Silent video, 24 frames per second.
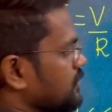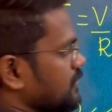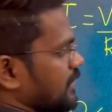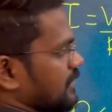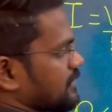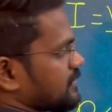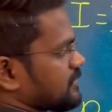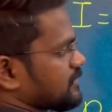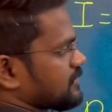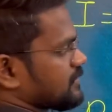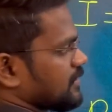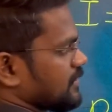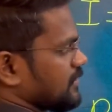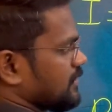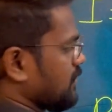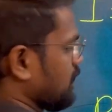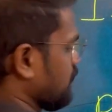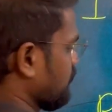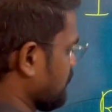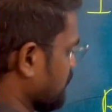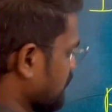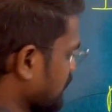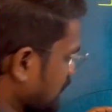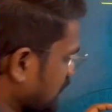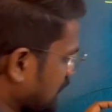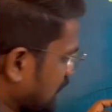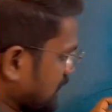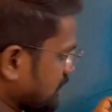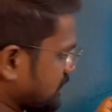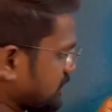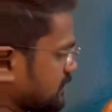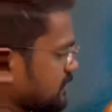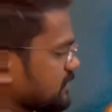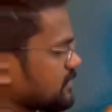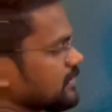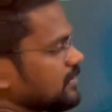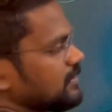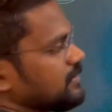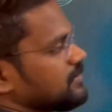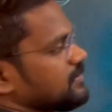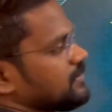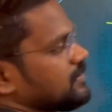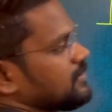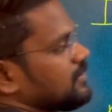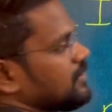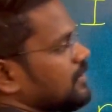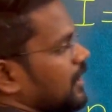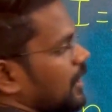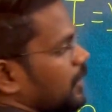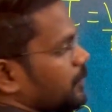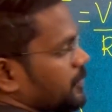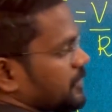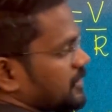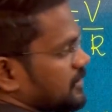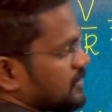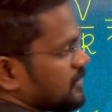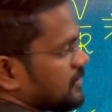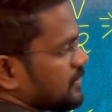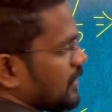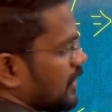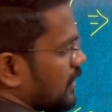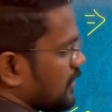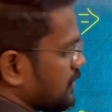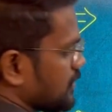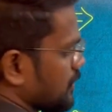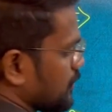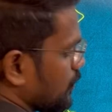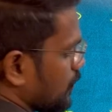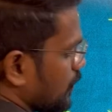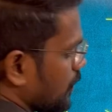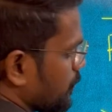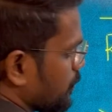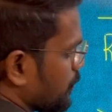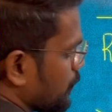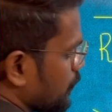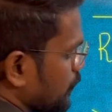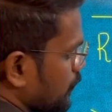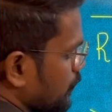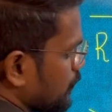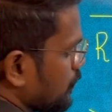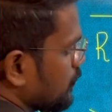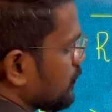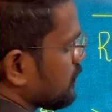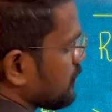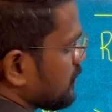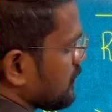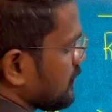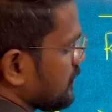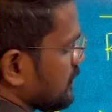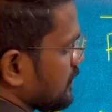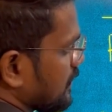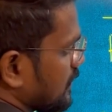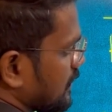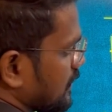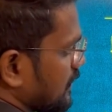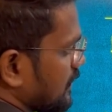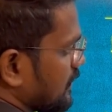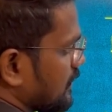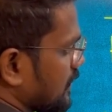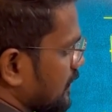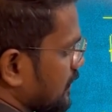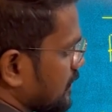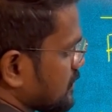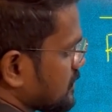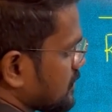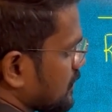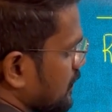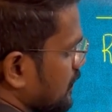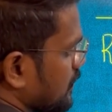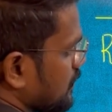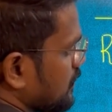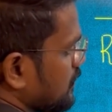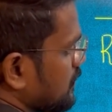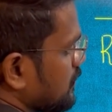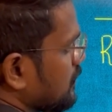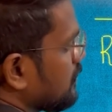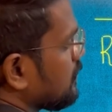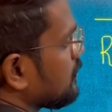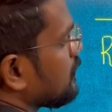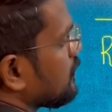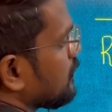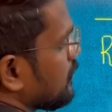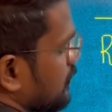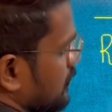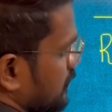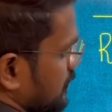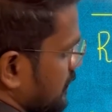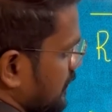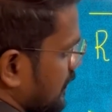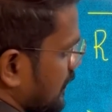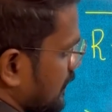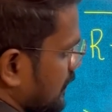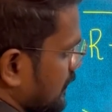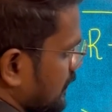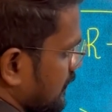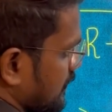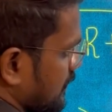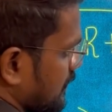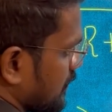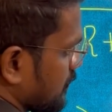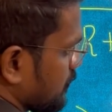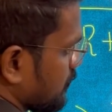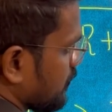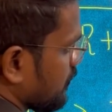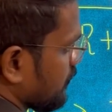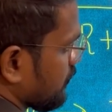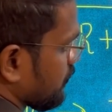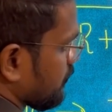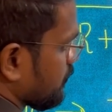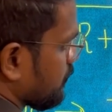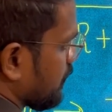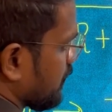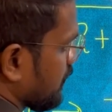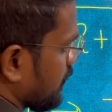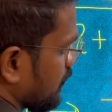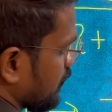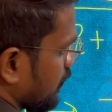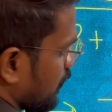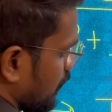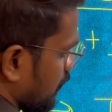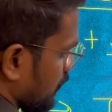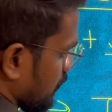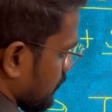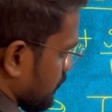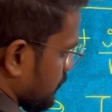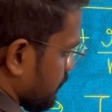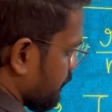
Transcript: எக்ஸ்டர்னல் வந்து லெஸ்ஸு அப்போ இதுதான் அதிகம் அப்போது இது நெக்லெக்ட் ஆகிடுச்சுன்னா என் இஎம்எஃப் பை e ஆர்